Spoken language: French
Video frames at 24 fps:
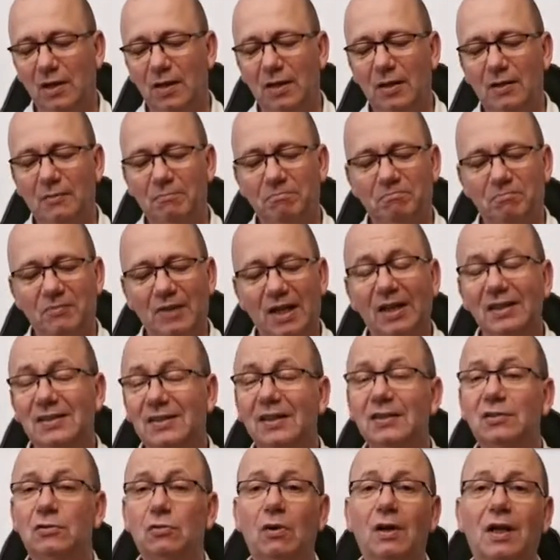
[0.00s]
Euh, et
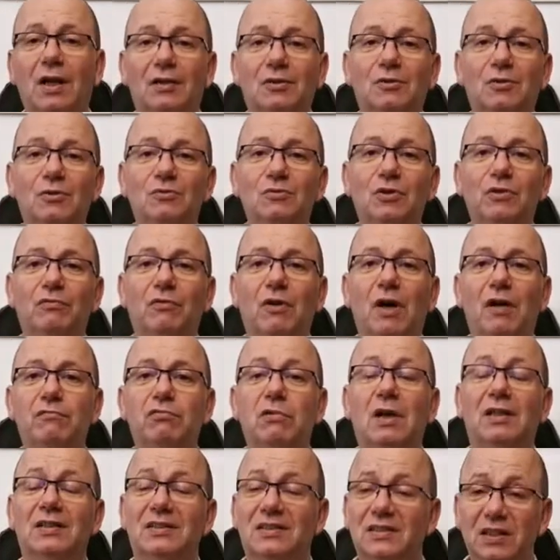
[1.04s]
c'est cela que nous devons
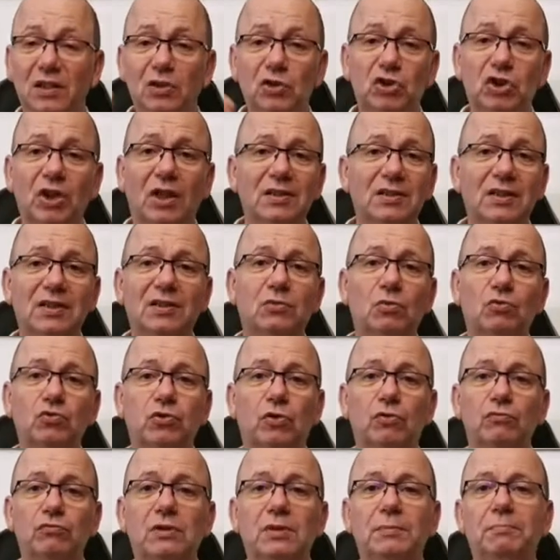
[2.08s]
avoir déjà dès
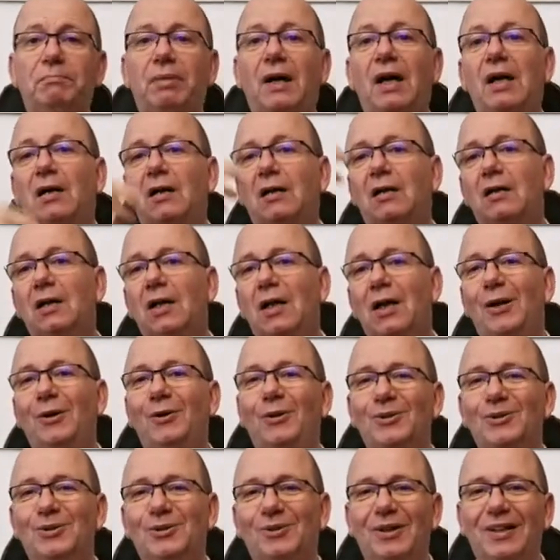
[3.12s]
aujourd'hui, pas
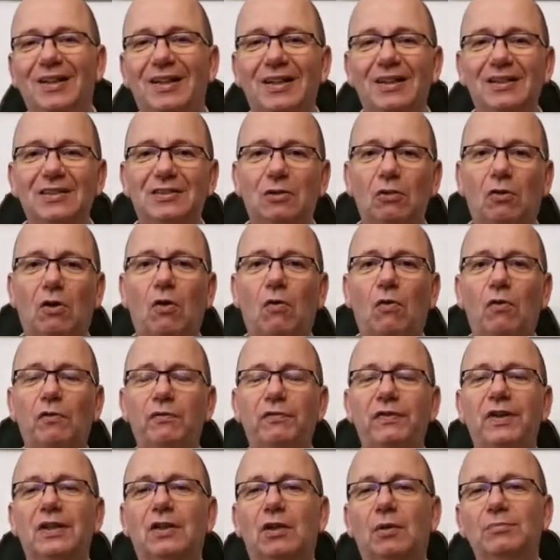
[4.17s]
lorsque l'Église sera
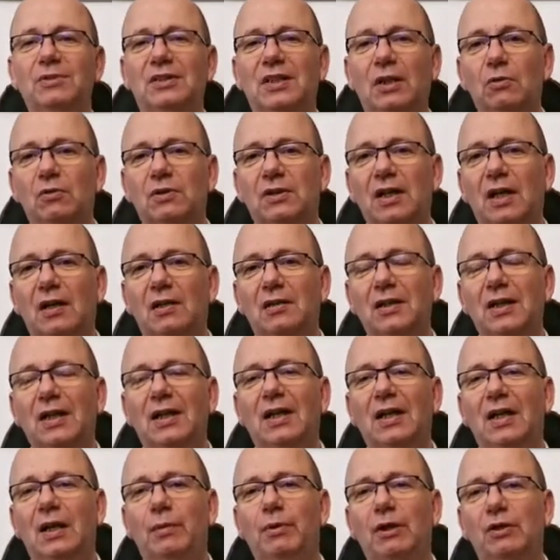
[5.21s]
enlevée, comme c'est le cas
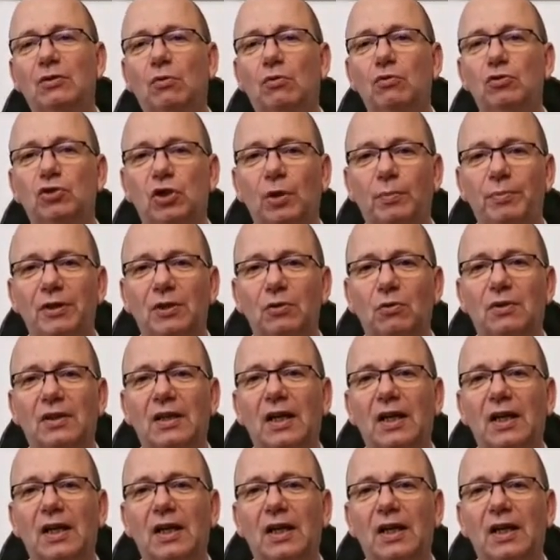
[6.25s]
eh bien, dans le chapitre